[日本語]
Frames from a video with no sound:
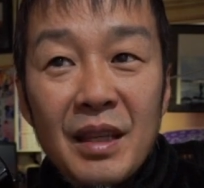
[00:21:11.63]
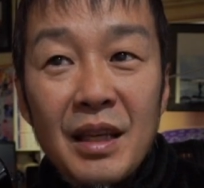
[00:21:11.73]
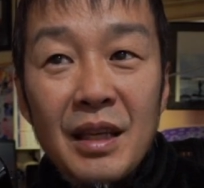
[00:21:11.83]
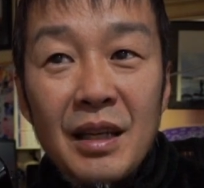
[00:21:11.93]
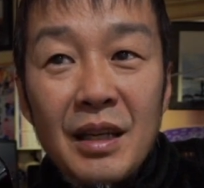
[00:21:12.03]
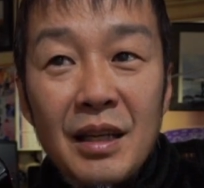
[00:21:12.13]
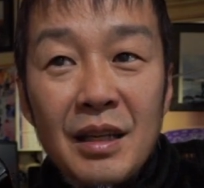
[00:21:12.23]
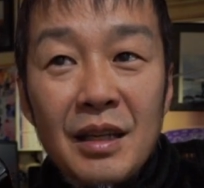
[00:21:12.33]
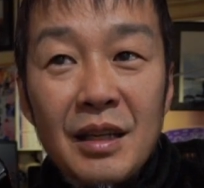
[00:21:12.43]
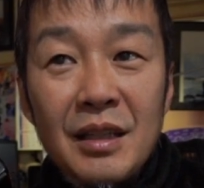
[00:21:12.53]

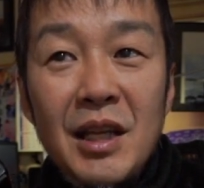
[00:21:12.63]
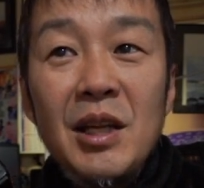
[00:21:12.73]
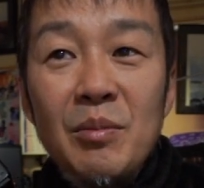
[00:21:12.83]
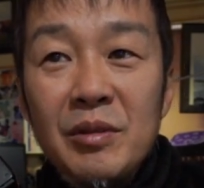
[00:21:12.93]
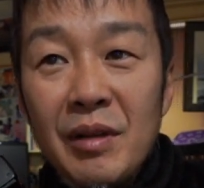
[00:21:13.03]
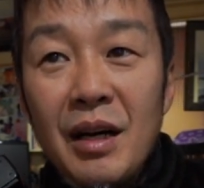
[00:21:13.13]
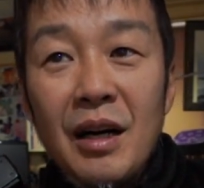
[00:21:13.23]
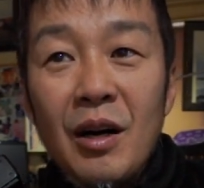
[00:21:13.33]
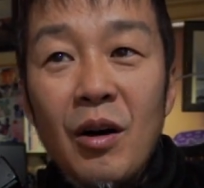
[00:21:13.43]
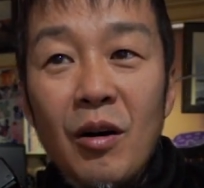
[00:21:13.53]
でデニムは
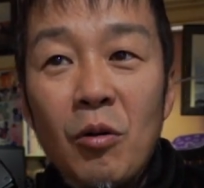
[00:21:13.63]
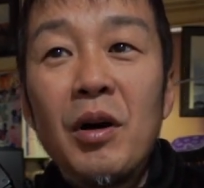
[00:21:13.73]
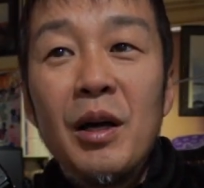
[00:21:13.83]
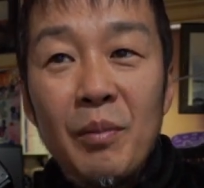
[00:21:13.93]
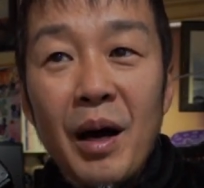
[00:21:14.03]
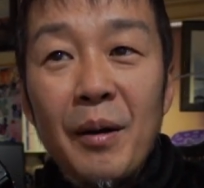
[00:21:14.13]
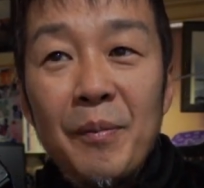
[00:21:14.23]
岡山、